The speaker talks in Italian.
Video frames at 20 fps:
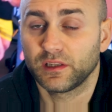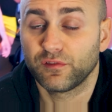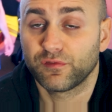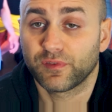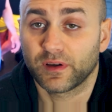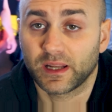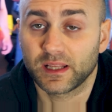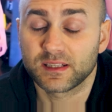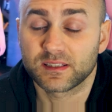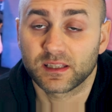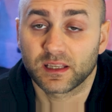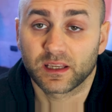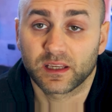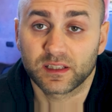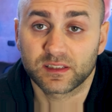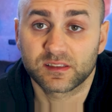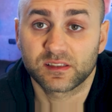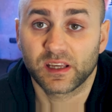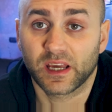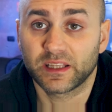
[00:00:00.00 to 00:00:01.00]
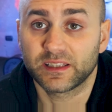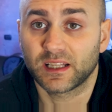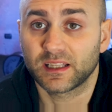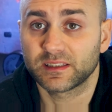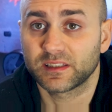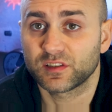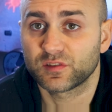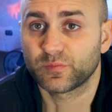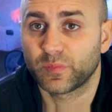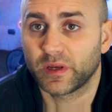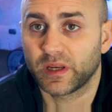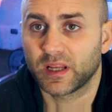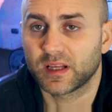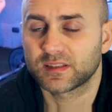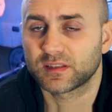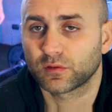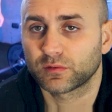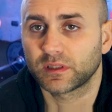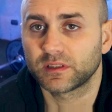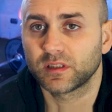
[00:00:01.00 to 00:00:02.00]
la differenza è che se hai tanta
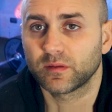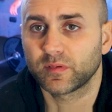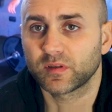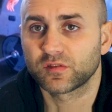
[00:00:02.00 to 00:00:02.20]
esperienza con tante